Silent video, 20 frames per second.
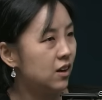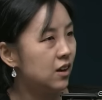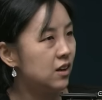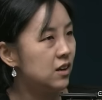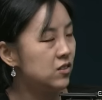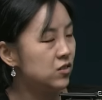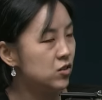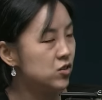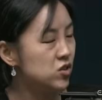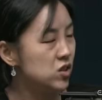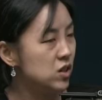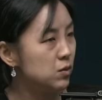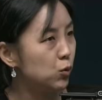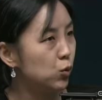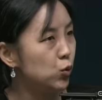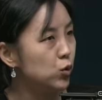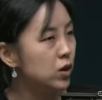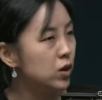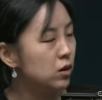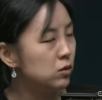네,
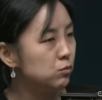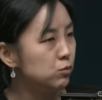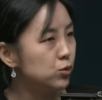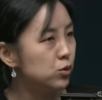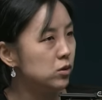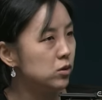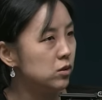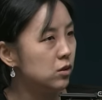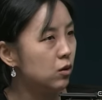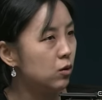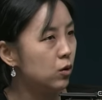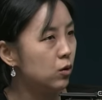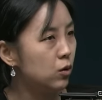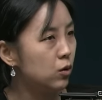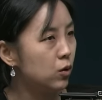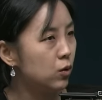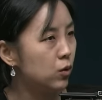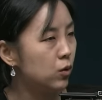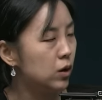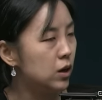이천십오
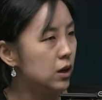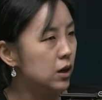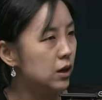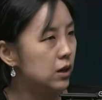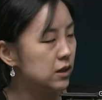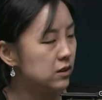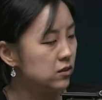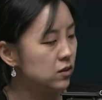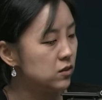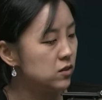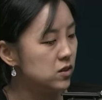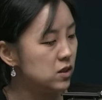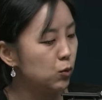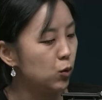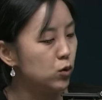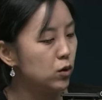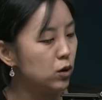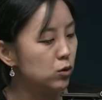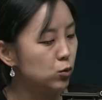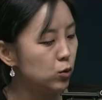년부터
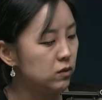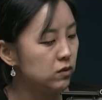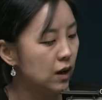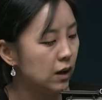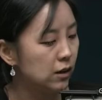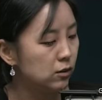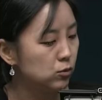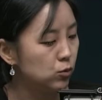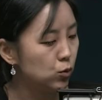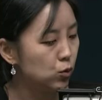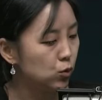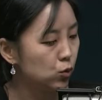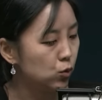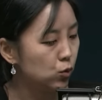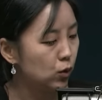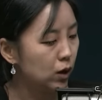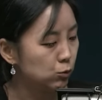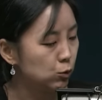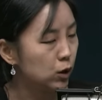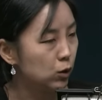이천십오 년도에
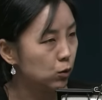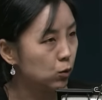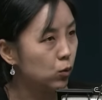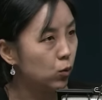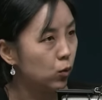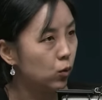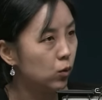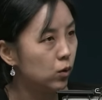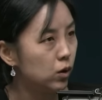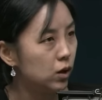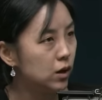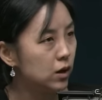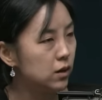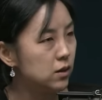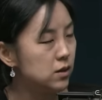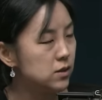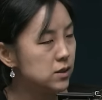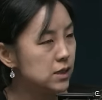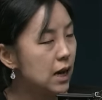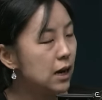장로가 됐고
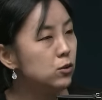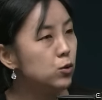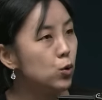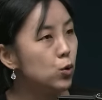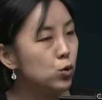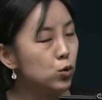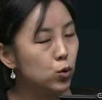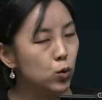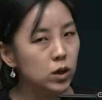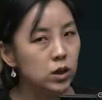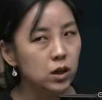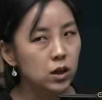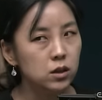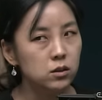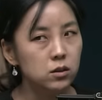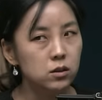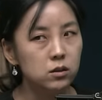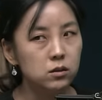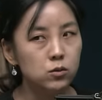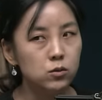
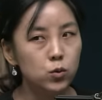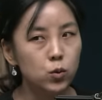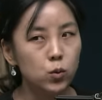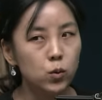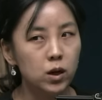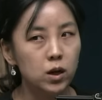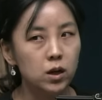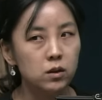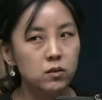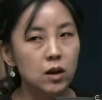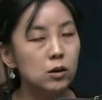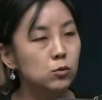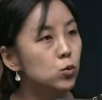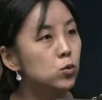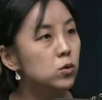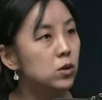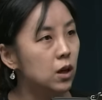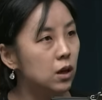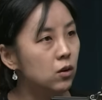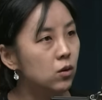상동교회라는 교회의
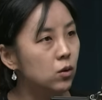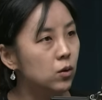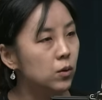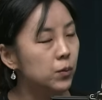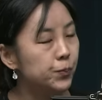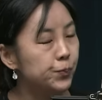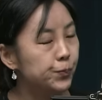장로인데요.